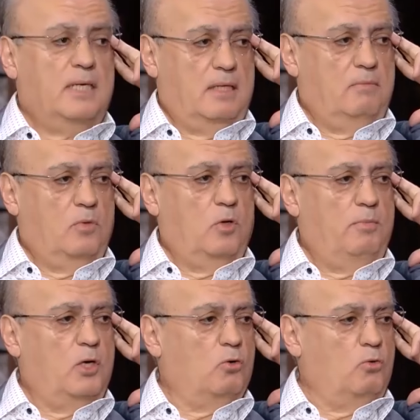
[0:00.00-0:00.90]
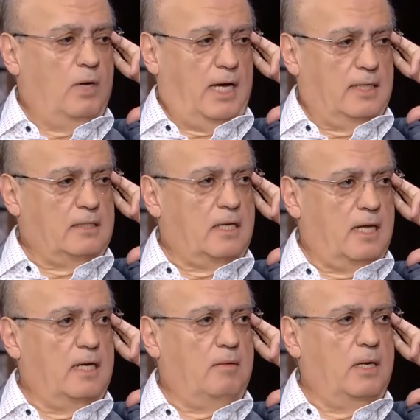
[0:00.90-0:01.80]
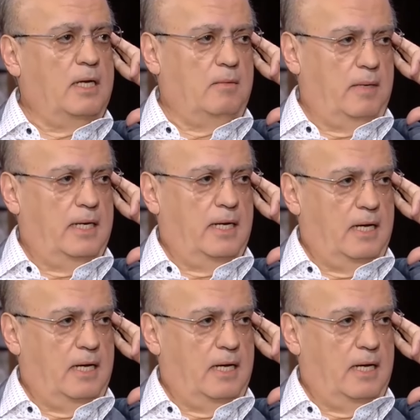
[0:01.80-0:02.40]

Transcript: يعني مهم يكون واحد صادق بالإيمان